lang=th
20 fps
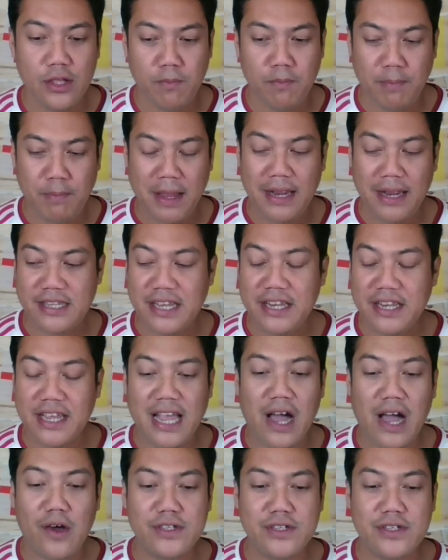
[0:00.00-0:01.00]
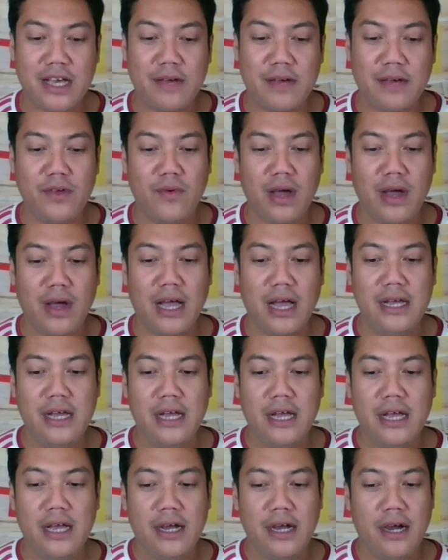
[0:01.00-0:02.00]
เป็นเซเนกัลด้วยซ้ำที่ว่า
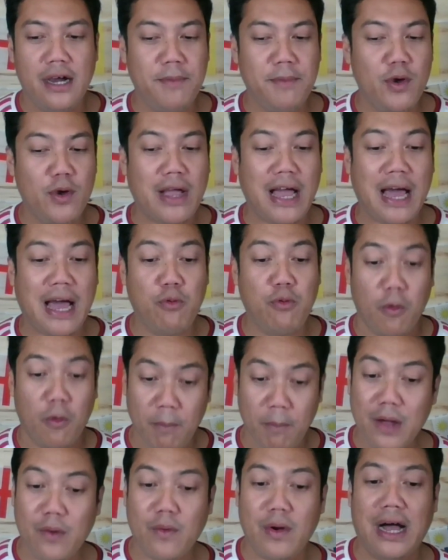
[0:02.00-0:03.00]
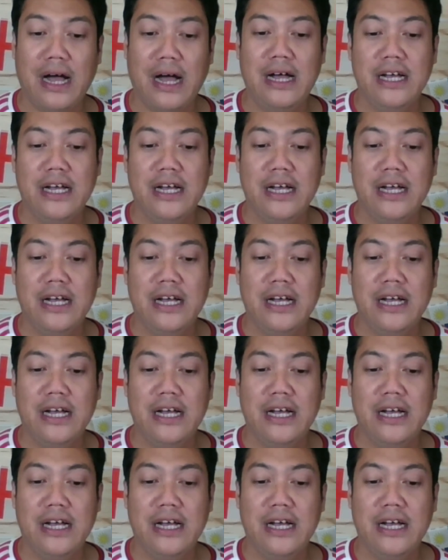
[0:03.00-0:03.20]
มีโอกาสกมากกว่า